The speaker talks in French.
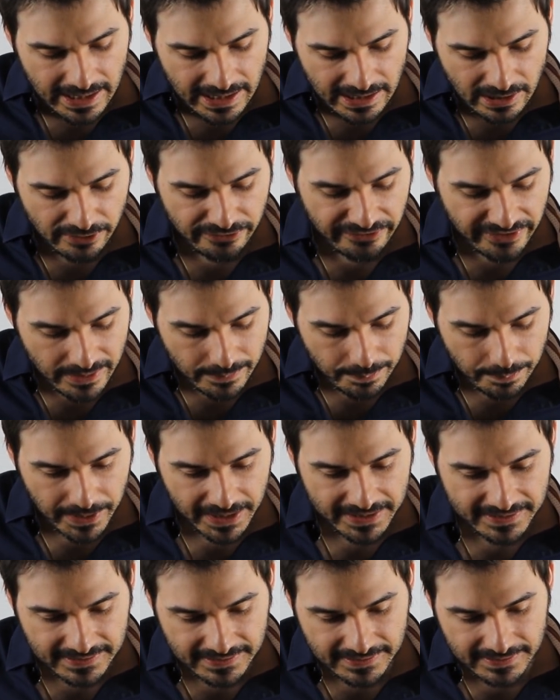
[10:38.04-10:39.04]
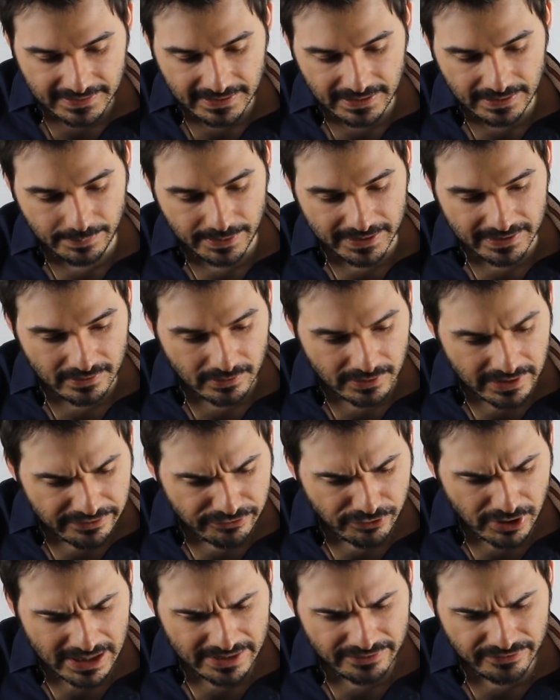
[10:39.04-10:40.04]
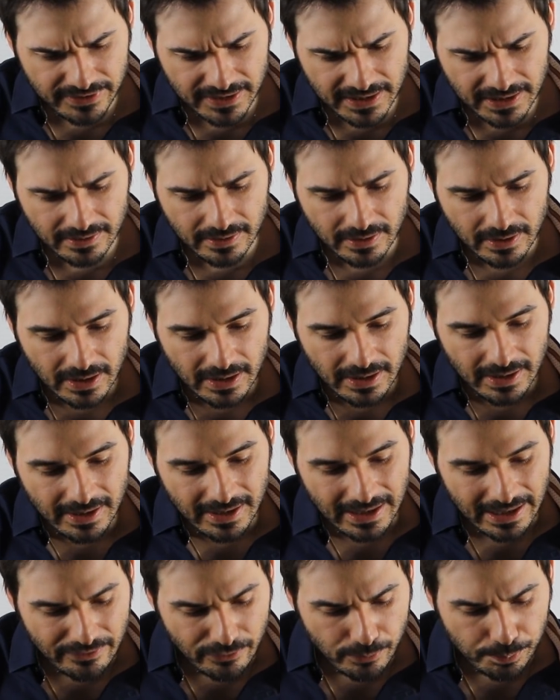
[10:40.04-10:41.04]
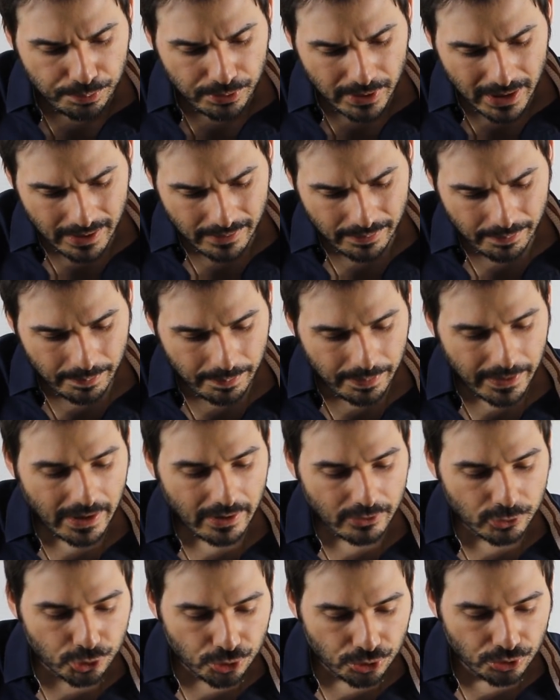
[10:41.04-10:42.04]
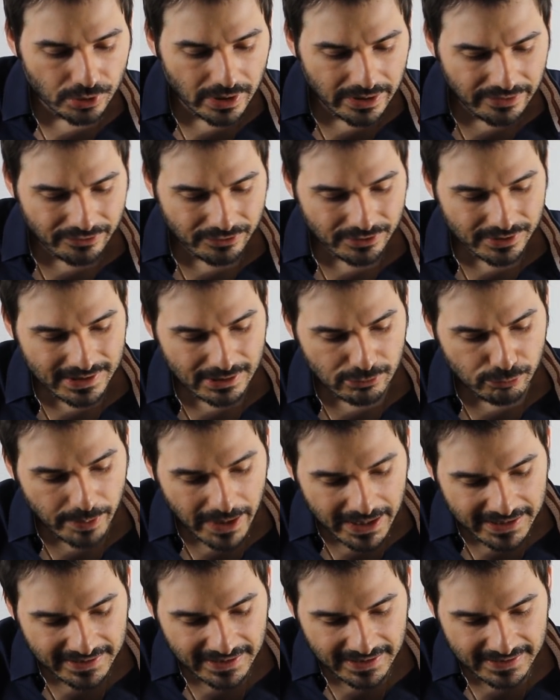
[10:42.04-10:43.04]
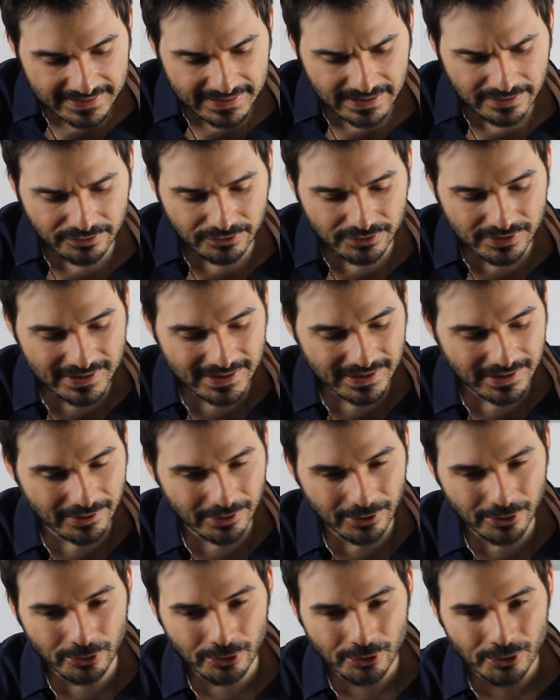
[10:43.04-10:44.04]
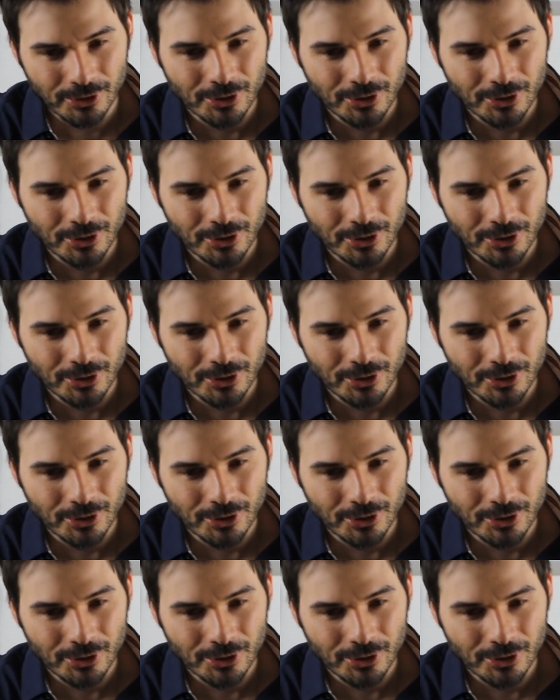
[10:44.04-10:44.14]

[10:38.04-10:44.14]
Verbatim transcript: Et enfin persister, parce que des fois les filles, elles vont par, par, jeu, elles vont dire, ou par test, elles vont dire euh,